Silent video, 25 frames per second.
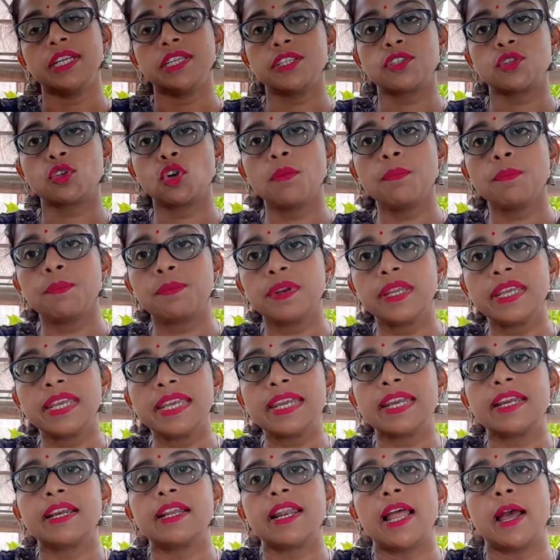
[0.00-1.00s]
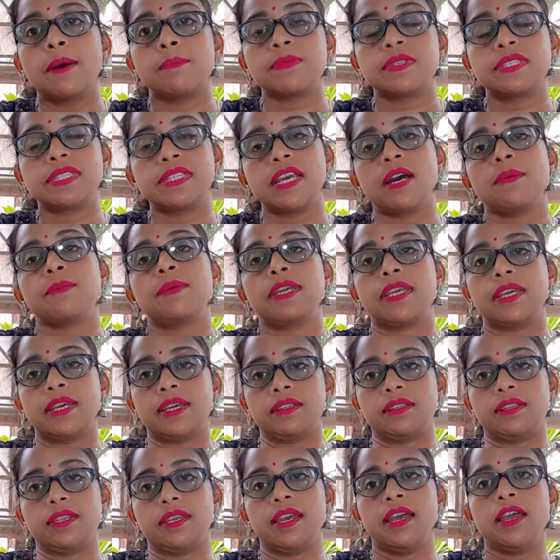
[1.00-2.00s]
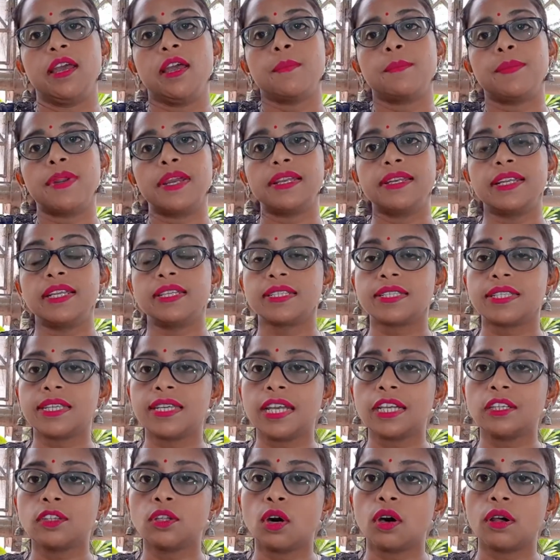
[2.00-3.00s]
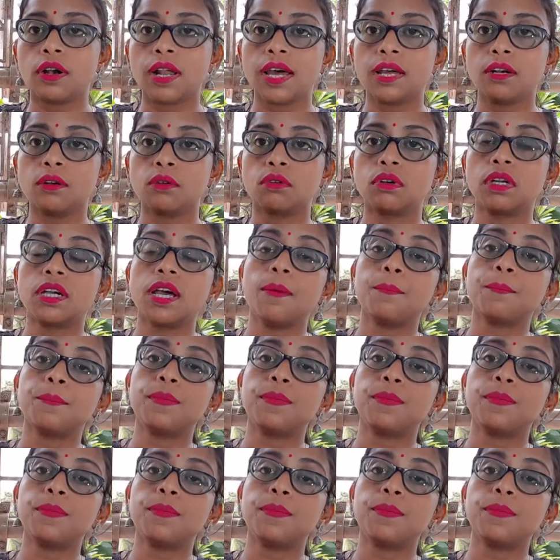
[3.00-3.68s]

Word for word: जिसको हम प्री इक्लैम्सिया भी कहते हैं प्रेगनेंसी के दौरान उनका